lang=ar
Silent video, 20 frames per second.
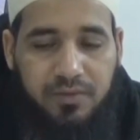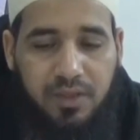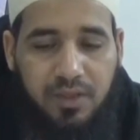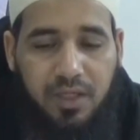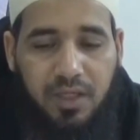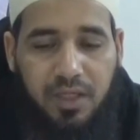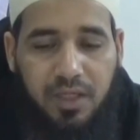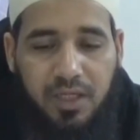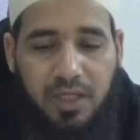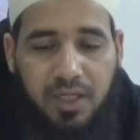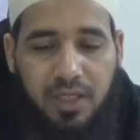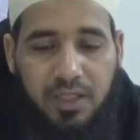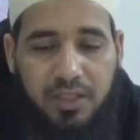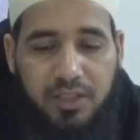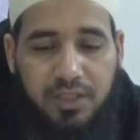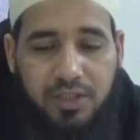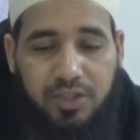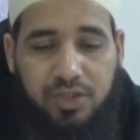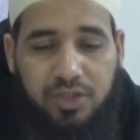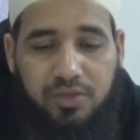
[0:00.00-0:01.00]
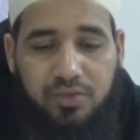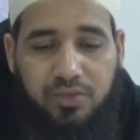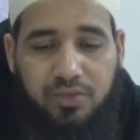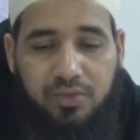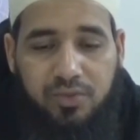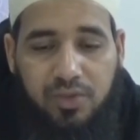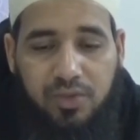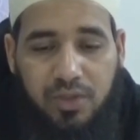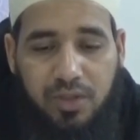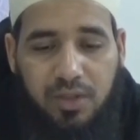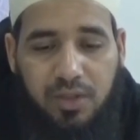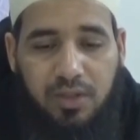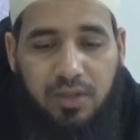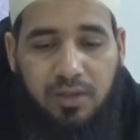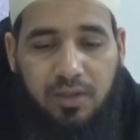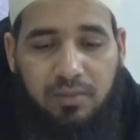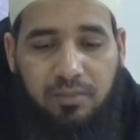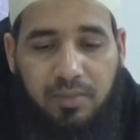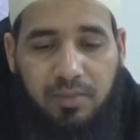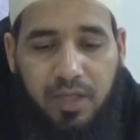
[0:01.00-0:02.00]
فقال هل تجد
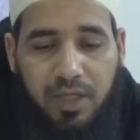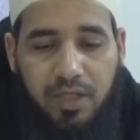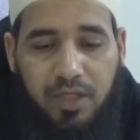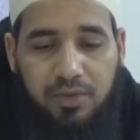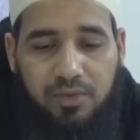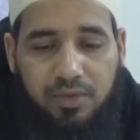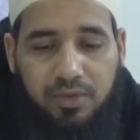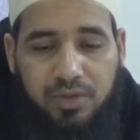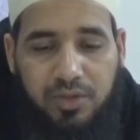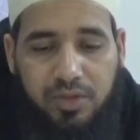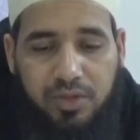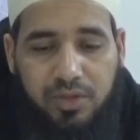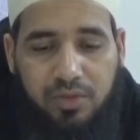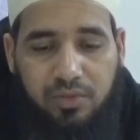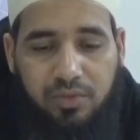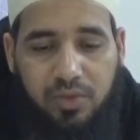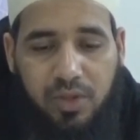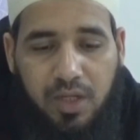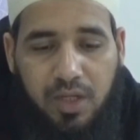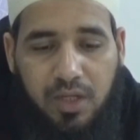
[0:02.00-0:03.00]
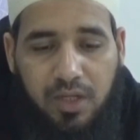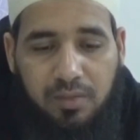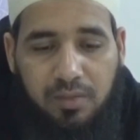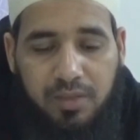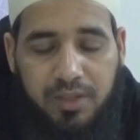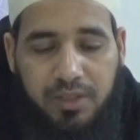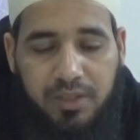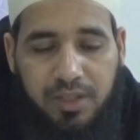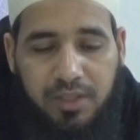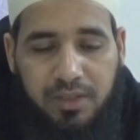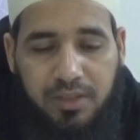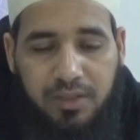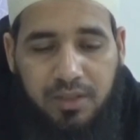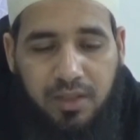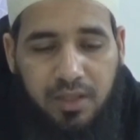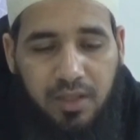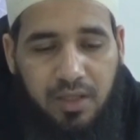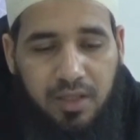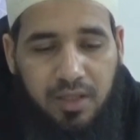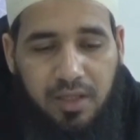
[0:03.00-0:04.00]
ما تعتق رقبة
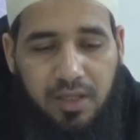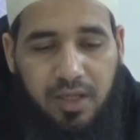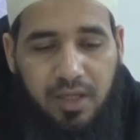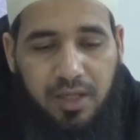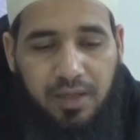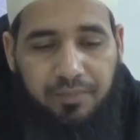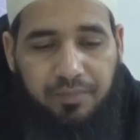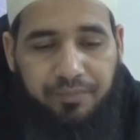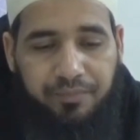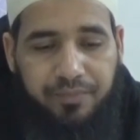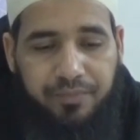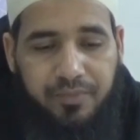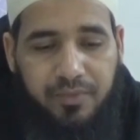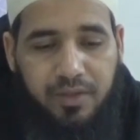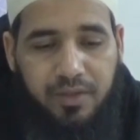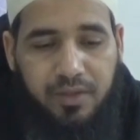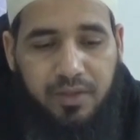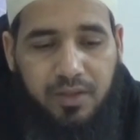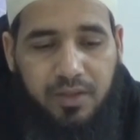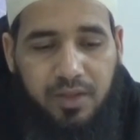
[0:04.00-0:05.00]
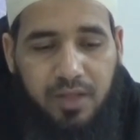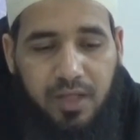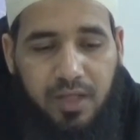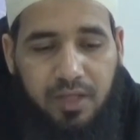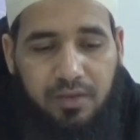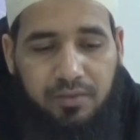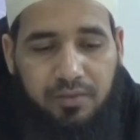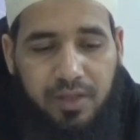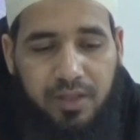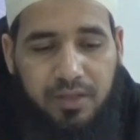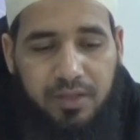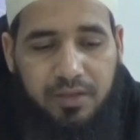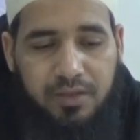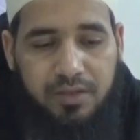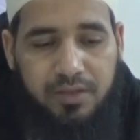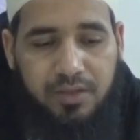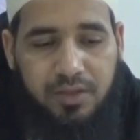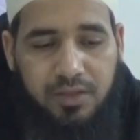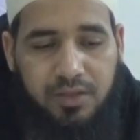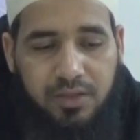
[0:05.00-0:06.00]
قال لا قال فهل
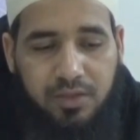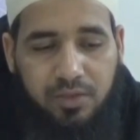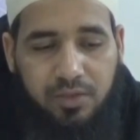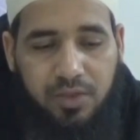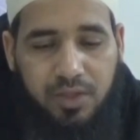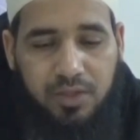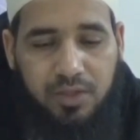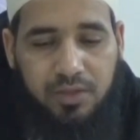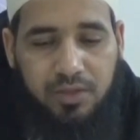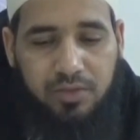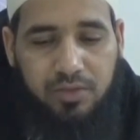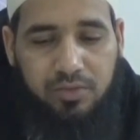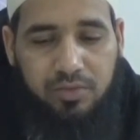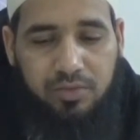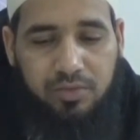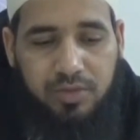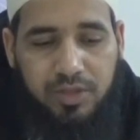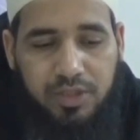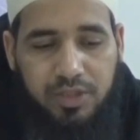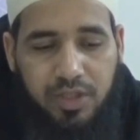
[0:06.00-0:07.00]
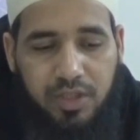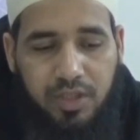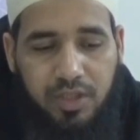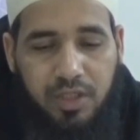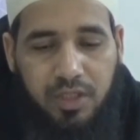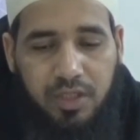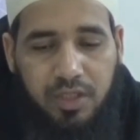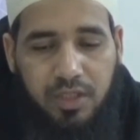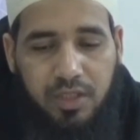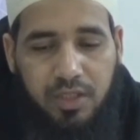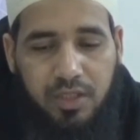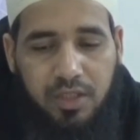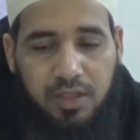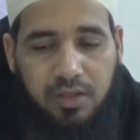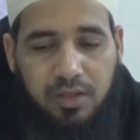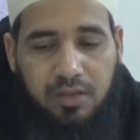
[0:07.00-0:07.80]
تستطيع أن تصوم شهرين